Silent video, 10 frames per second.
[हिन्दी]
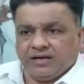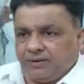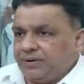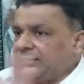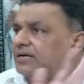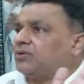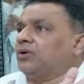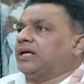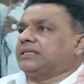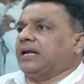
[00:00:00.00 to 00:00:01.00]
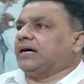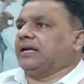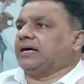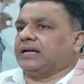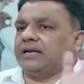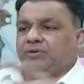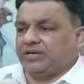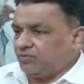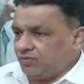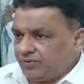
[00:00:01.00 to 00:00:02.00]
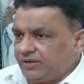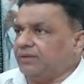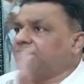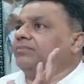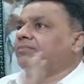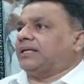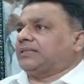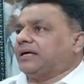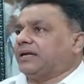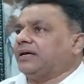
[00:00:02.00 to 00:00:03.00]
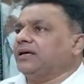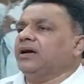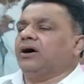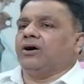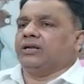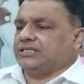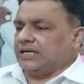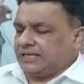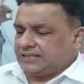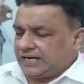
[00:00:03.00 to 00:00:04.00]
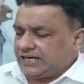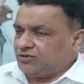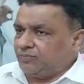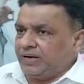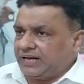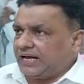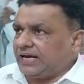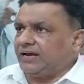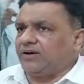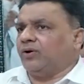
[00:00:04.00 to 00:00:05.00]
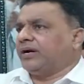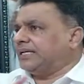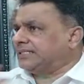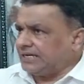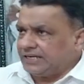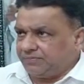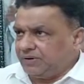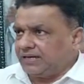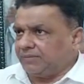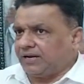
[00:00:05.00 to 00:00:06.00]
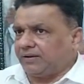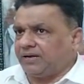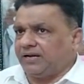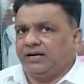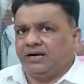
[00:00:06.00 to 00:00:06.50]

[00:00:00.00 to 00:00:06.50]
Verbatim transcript: इमीडिएट खुला तलाक नहीं करना बोल के वो भी हम बात करें और इन ताला ये जो बिल का है कोई टेंशन नहीं है बिल के बारे में